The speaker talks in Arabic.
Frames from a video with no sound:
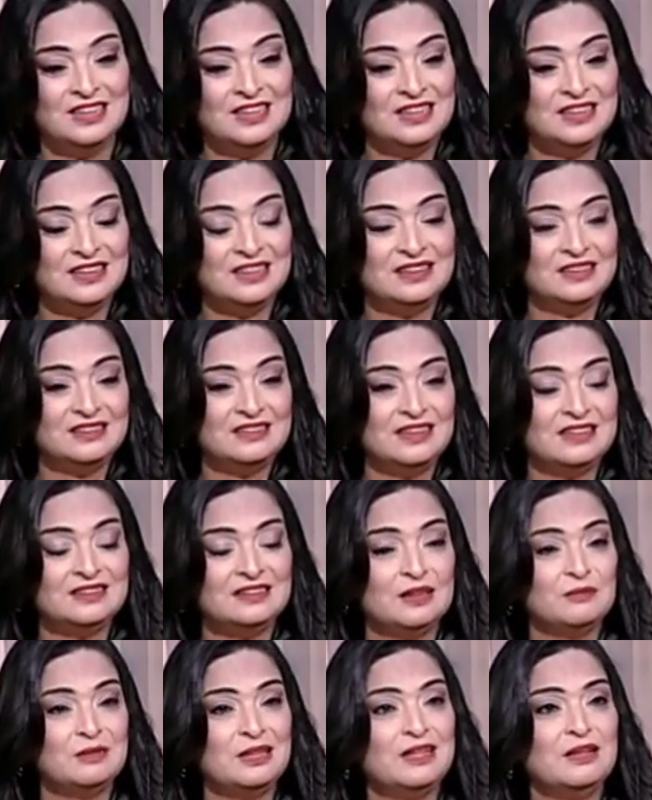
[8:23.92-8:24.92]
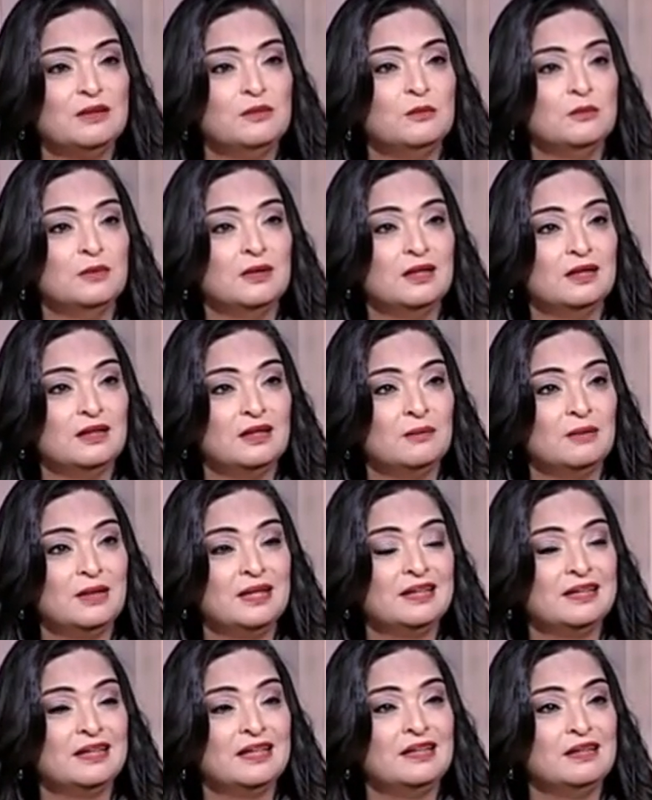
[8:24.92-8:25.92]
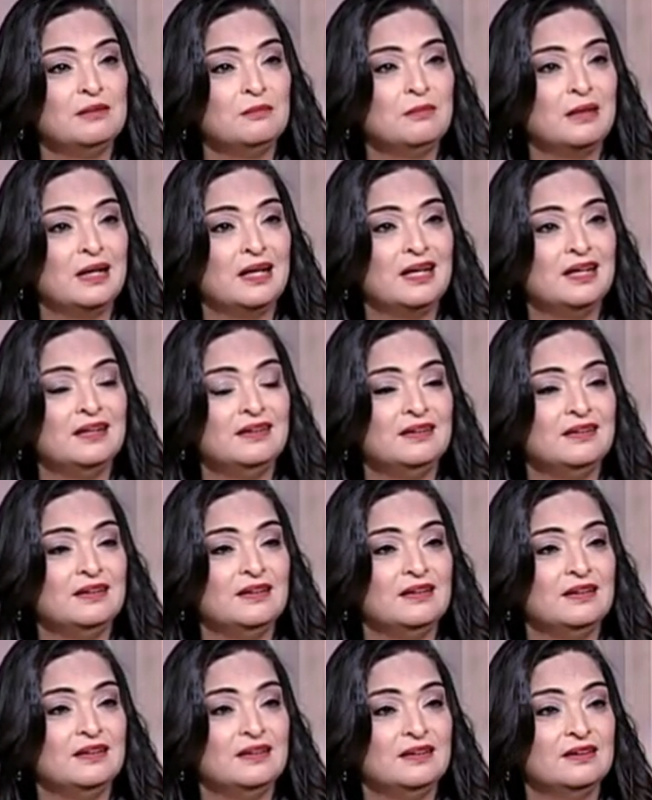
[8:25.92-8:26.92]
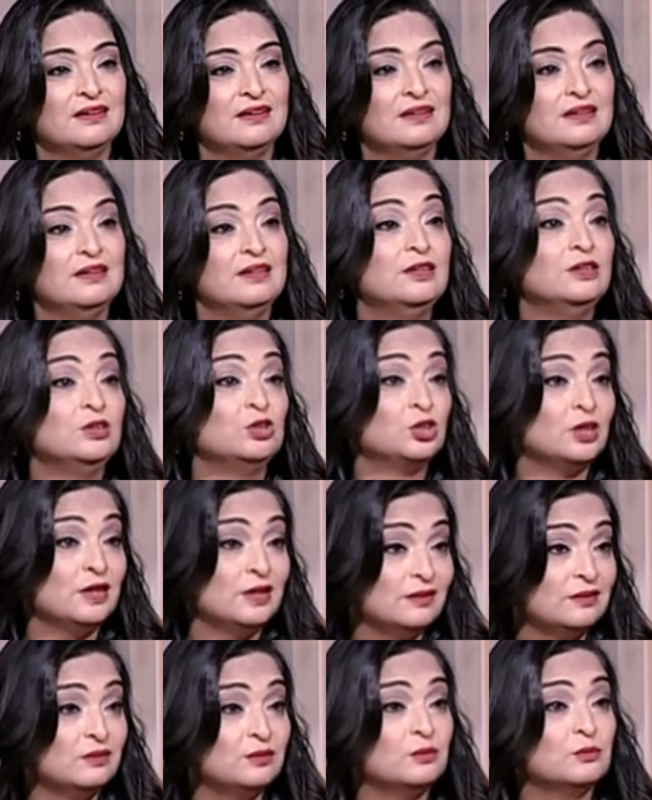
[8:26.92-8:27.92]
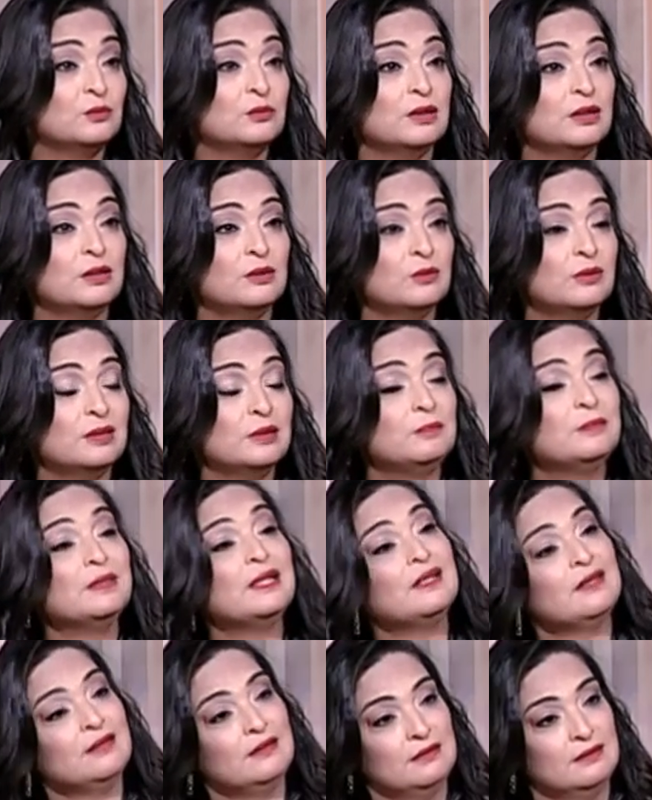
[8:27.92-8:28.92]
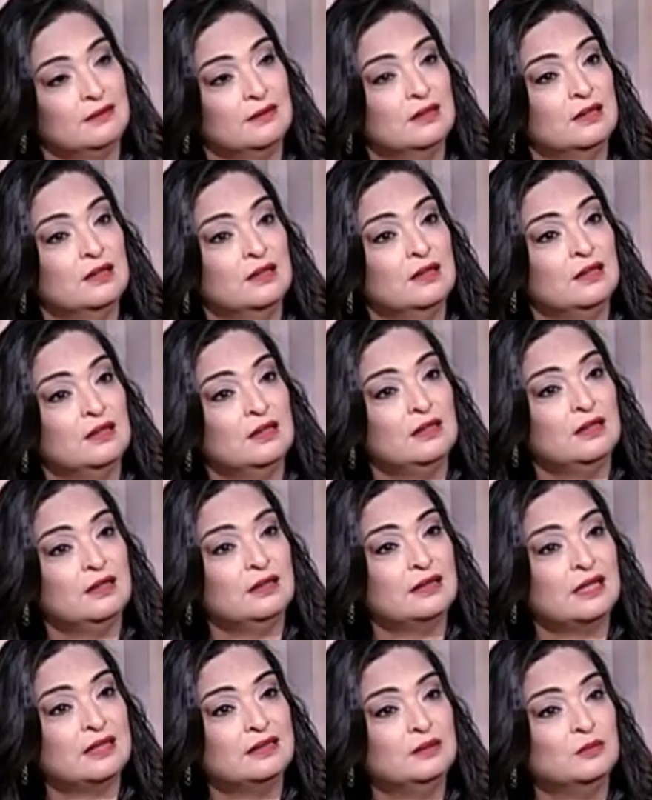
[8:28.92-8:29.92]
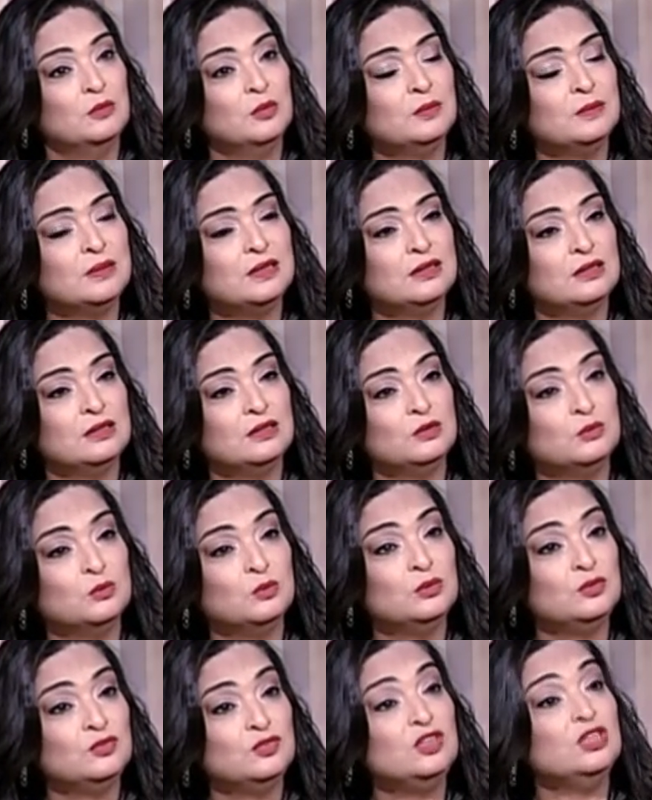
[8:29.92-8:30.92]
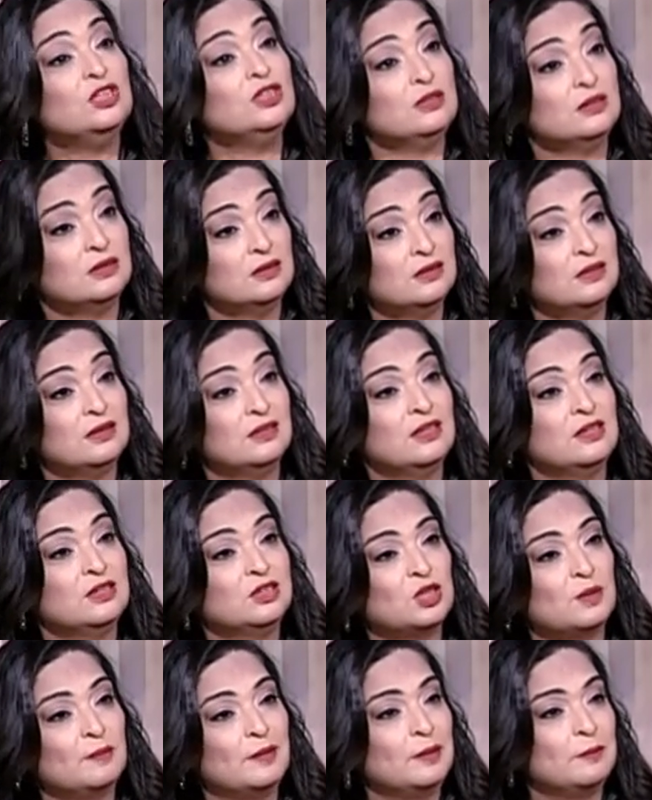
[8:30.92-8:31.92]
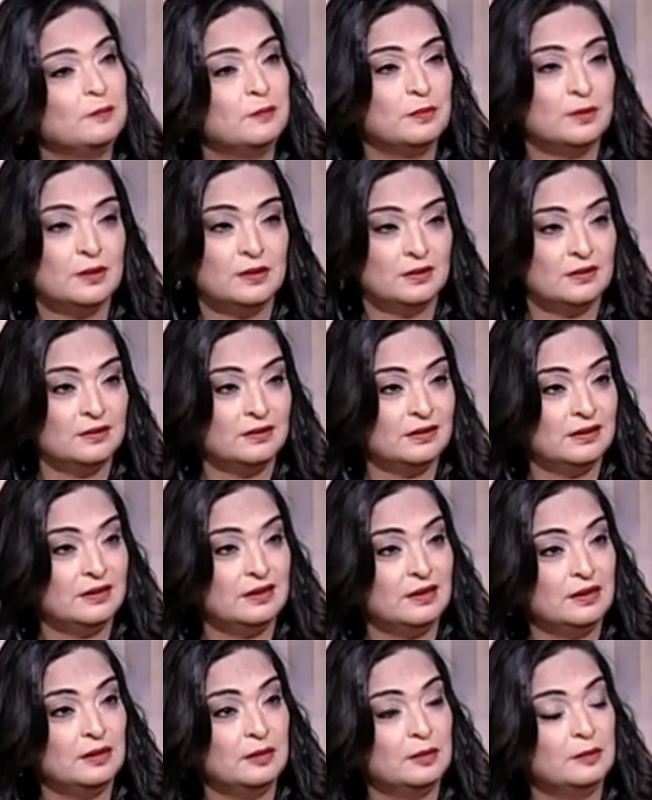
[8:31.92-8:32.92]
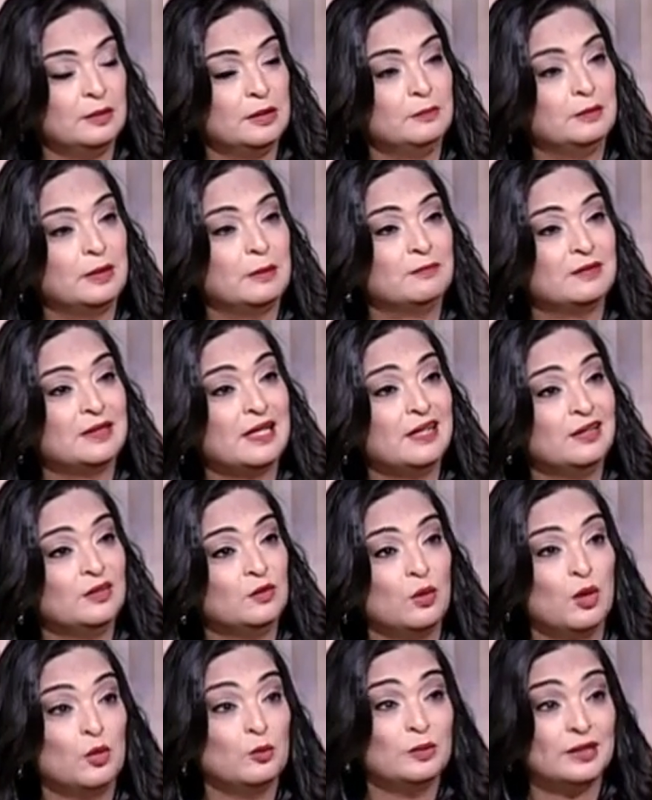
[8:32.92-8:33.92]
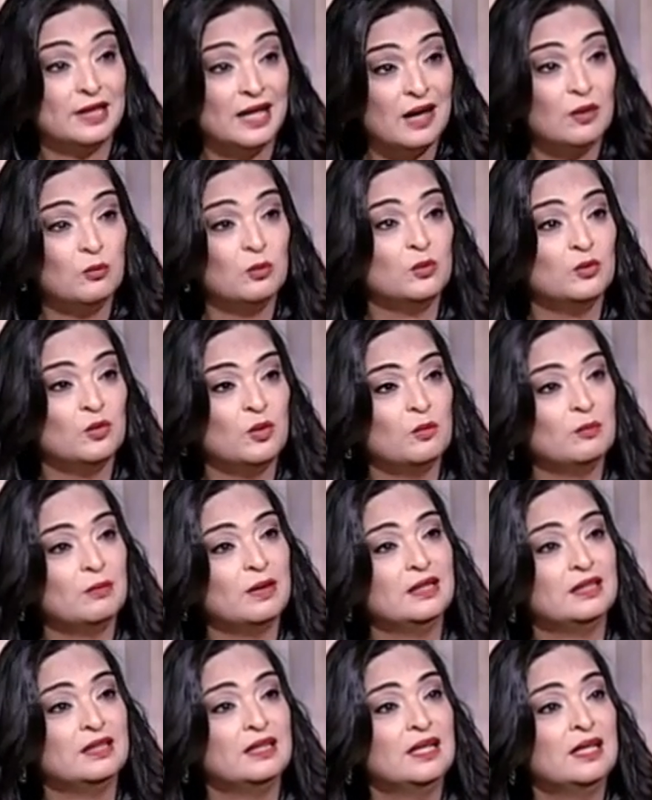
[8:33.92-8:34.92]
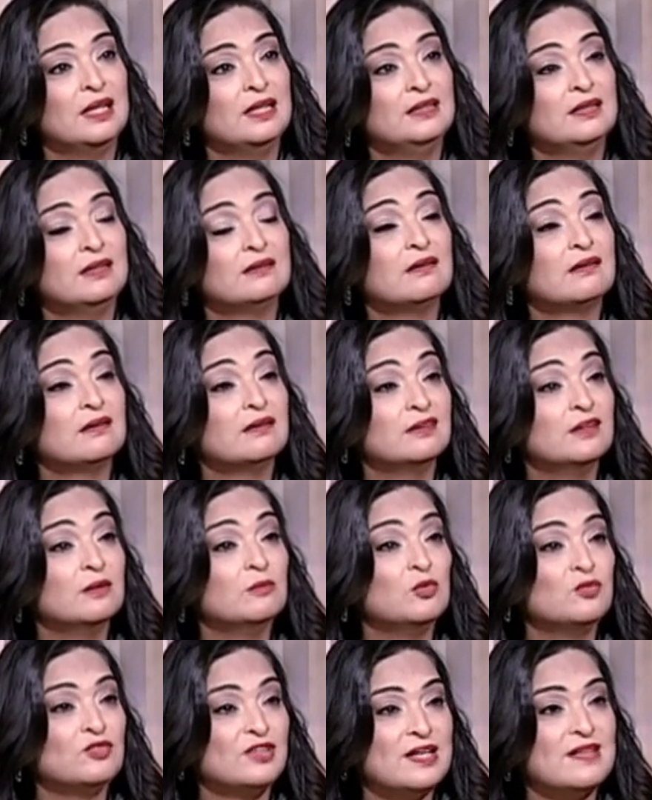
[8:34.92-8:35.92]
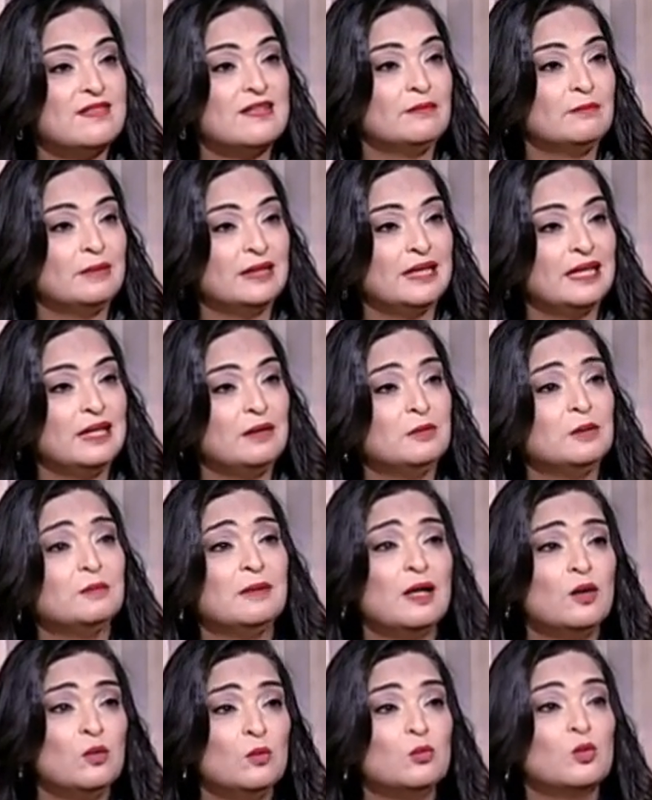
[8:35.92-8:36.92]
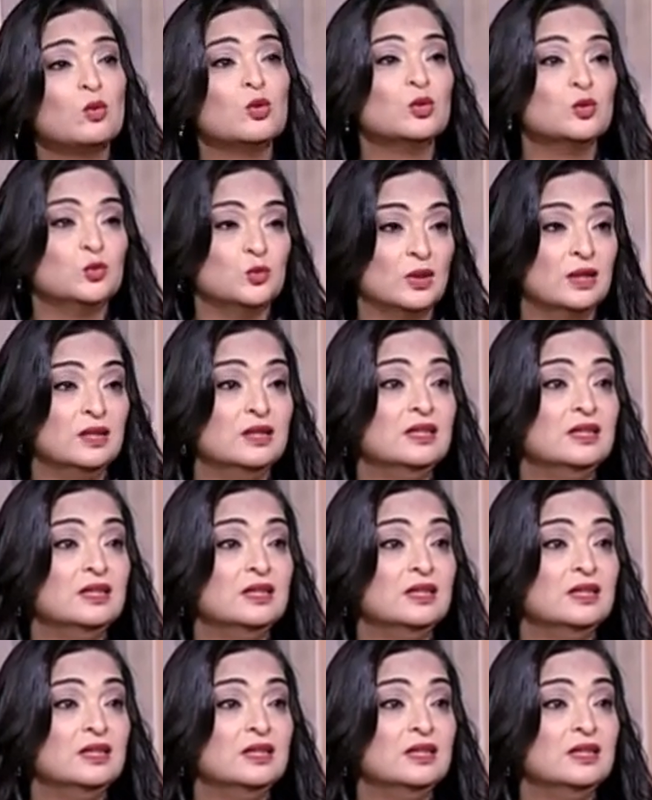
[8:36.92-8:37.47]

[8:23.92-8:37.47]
آه يعني كمان لو لو هنتكلم عن آه الانشاد والابتهال آه، يعني ممكن يكون في آه، الشباب آه، اللي بيمتهنوا او بيحاولوا ان هم يتقدموا في هذا المجال بيبقى لهم قدوه